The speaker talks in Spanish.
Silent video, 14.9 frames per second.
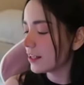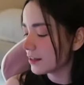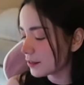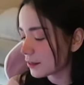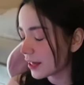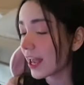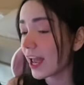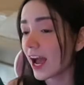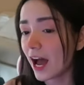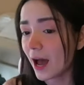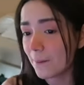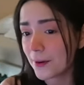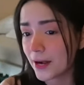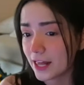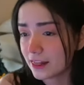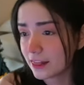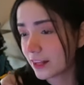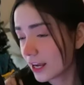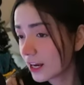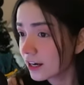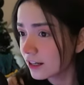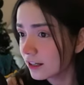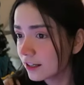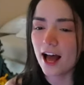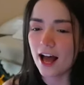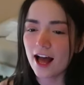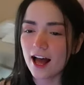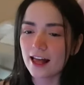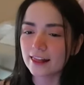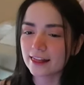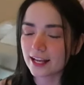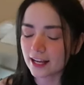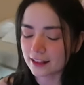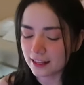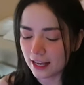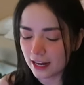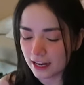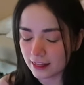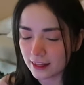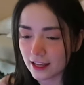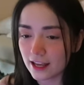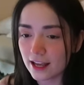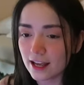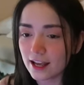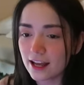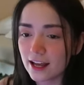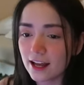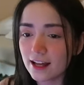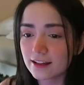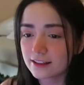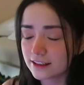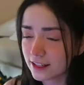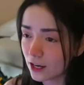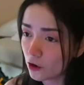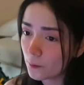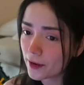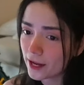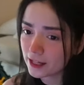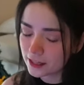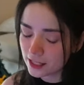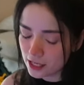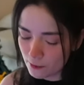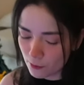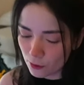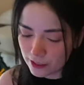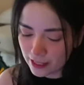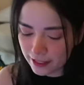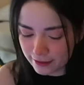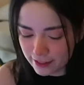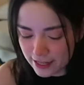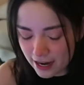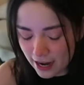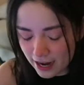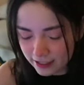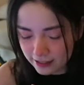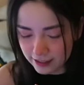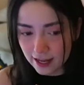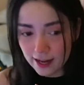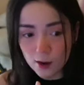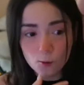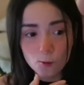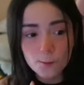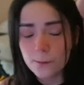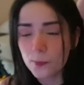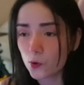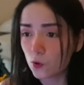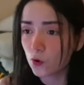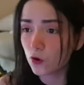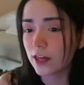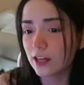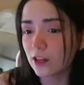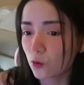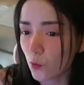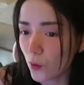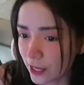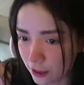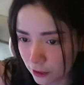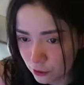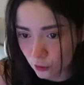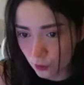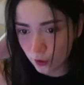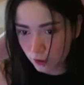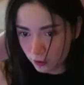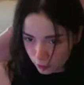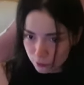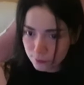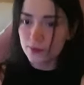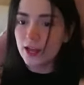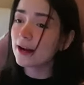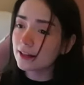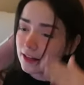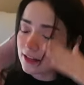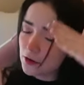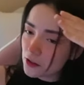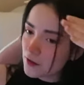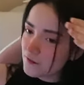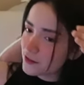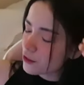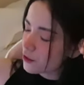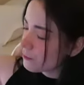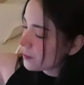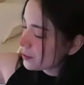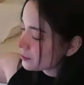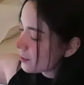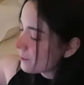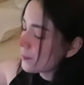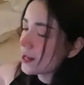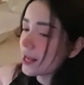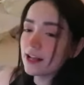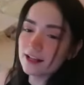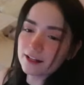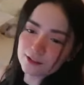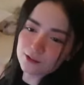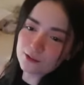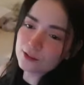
tienes que aprender a tratar de ser objetivo, desligarte un poco de tu entorno para tener una visión más amplia de las